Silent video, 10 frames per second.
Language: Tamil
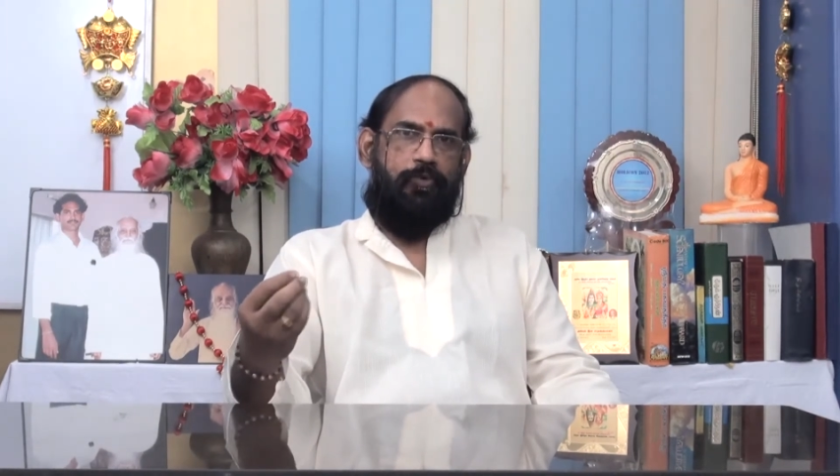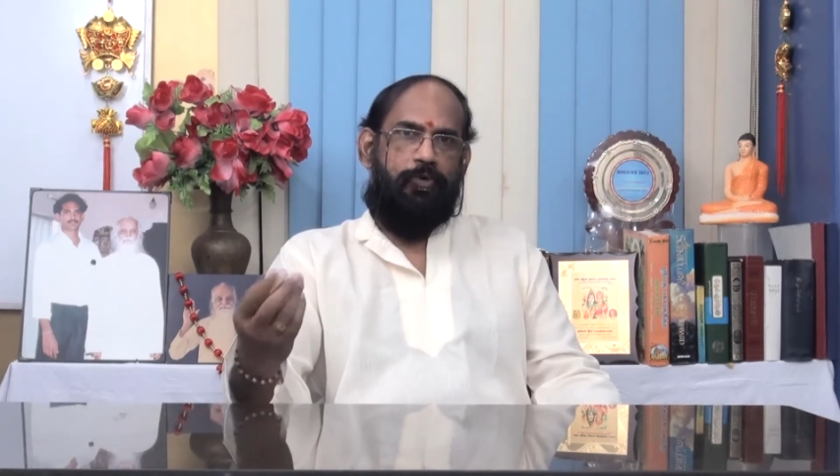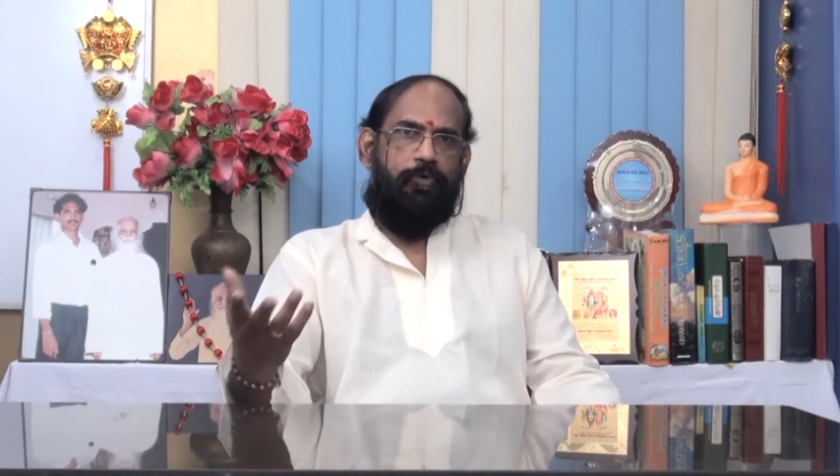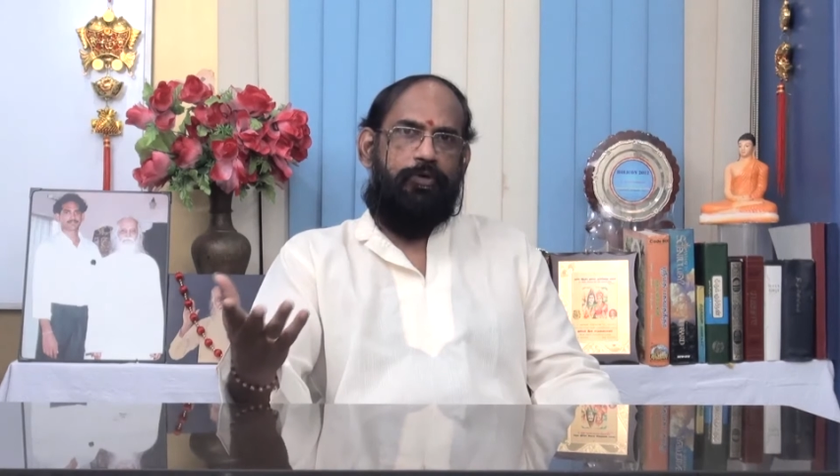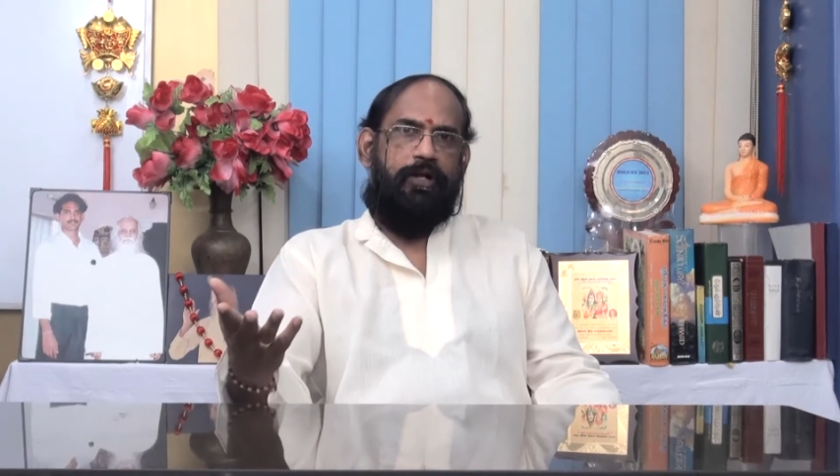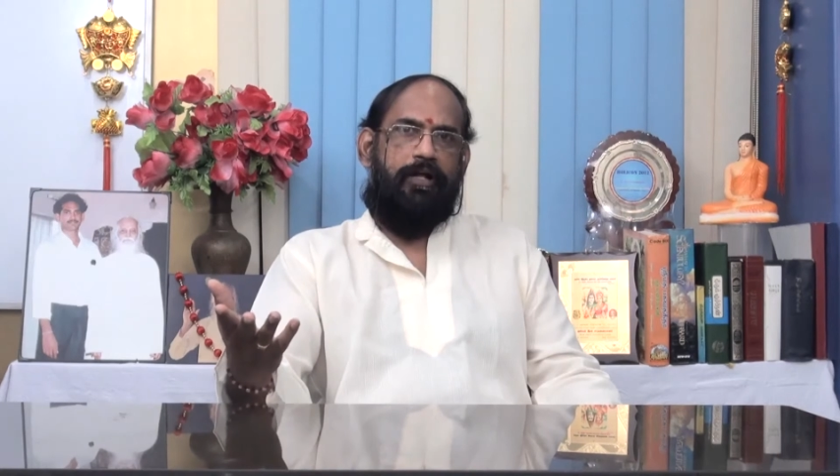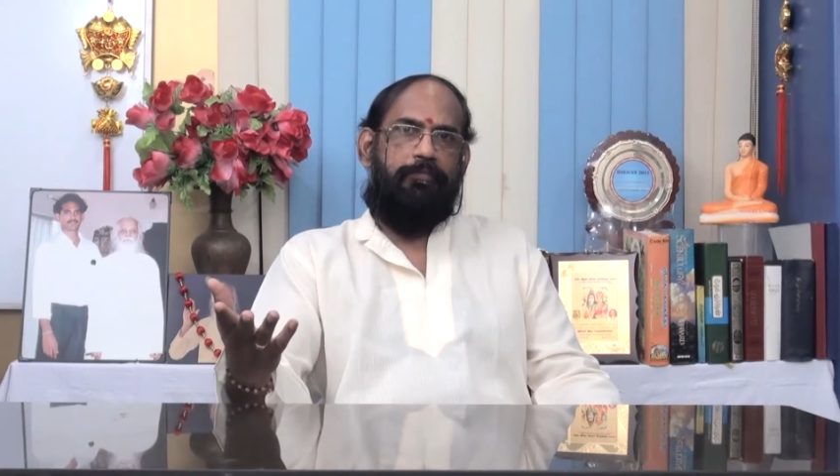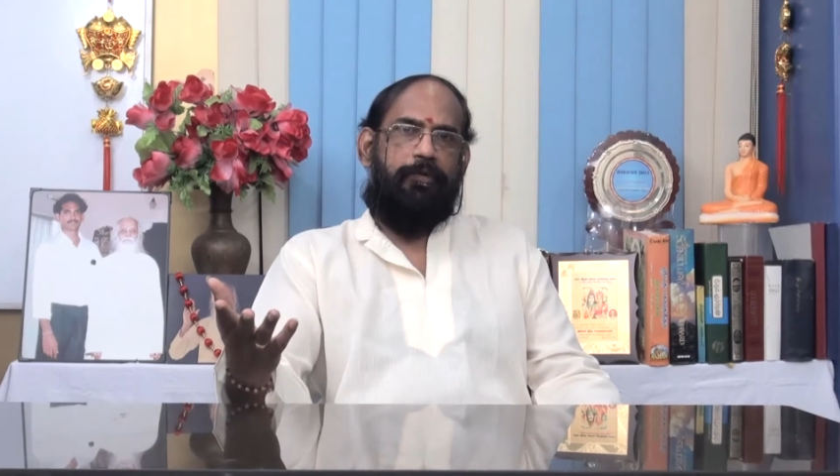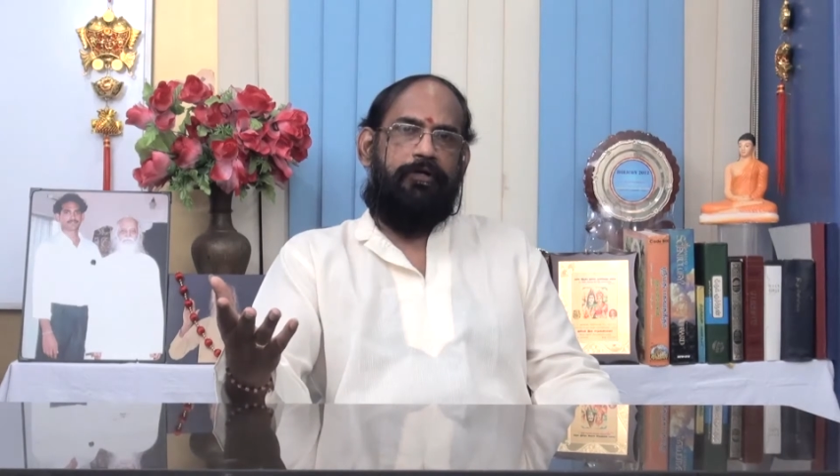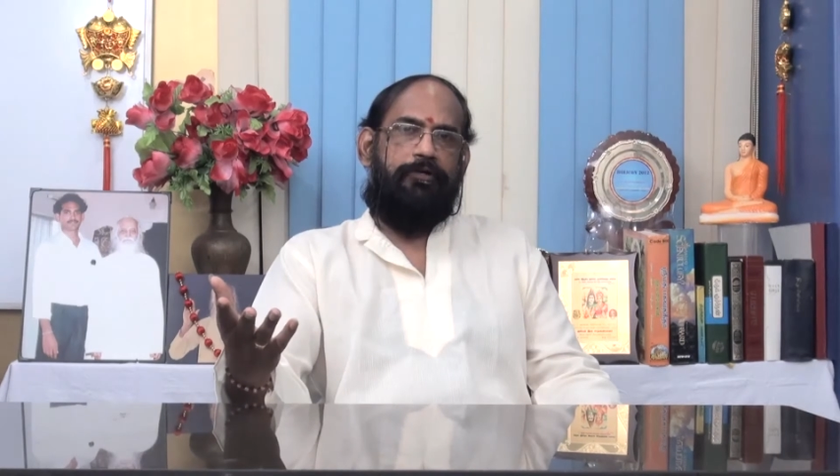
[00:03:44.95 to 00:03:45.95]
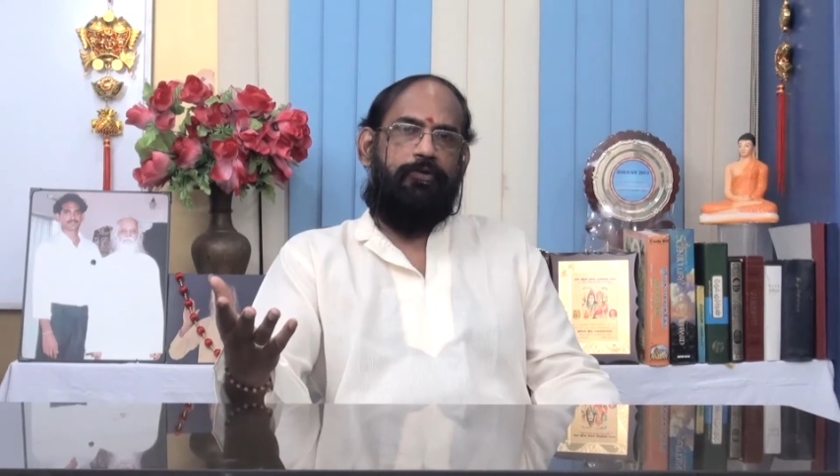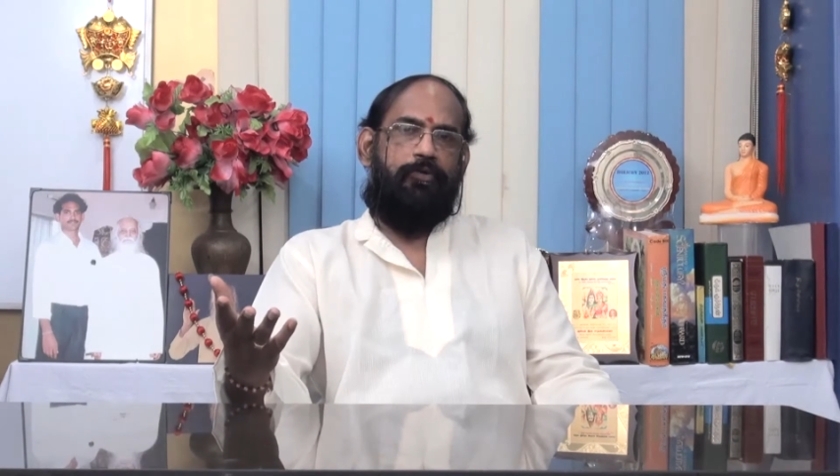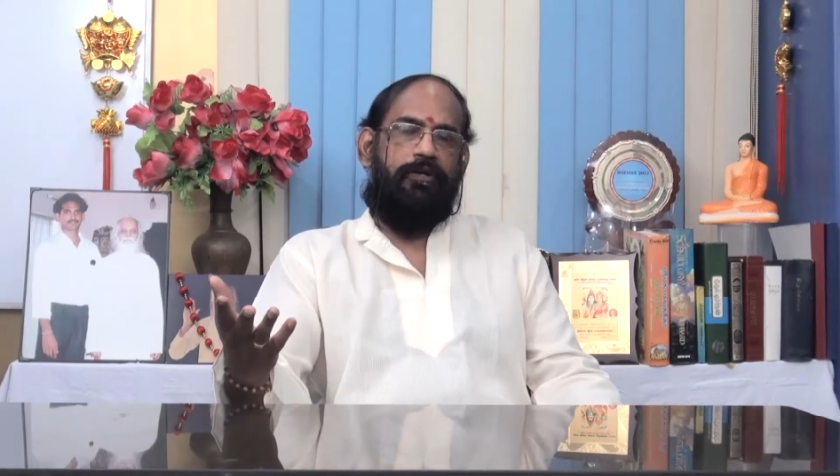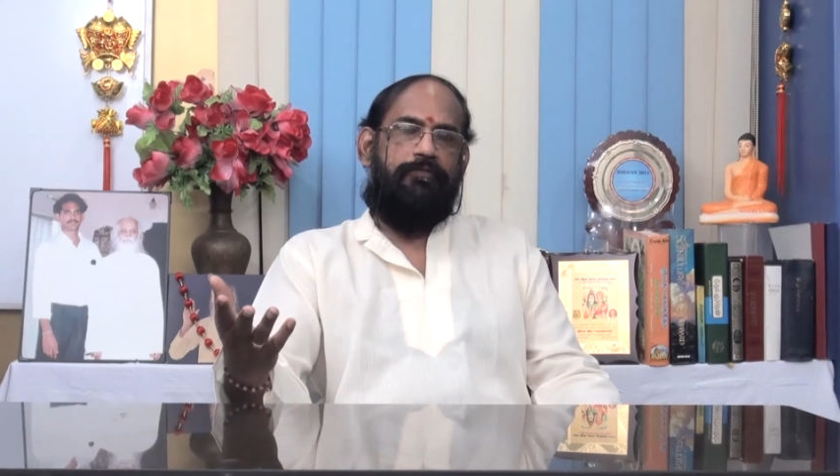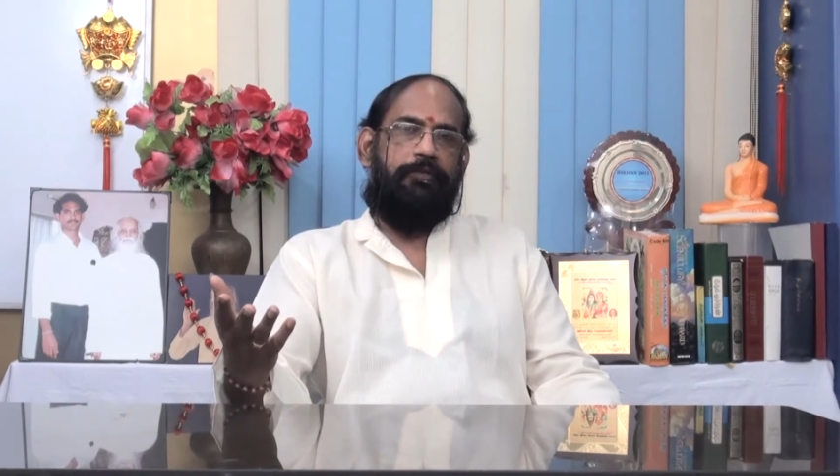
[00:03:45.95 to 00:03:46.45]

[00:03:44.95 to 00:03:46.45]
உங்களோடு நான் பகிர்ந்து கொள்ள